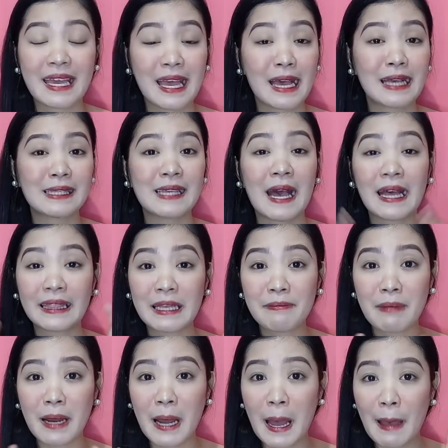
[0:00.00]
Kaya sa
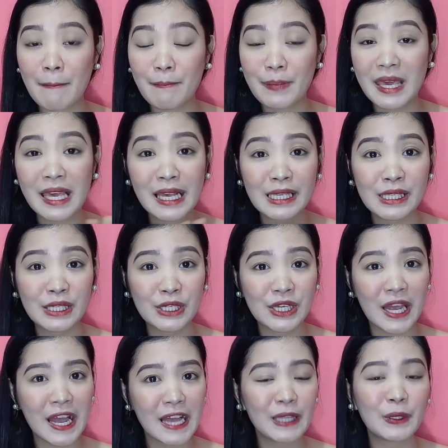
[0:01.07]
ating mga amigas
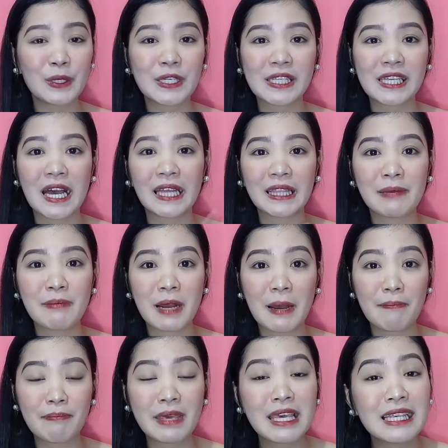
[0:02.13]
dyan or sa ating
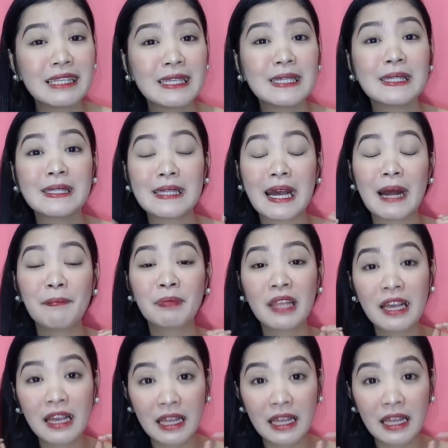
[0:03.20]
mga misis na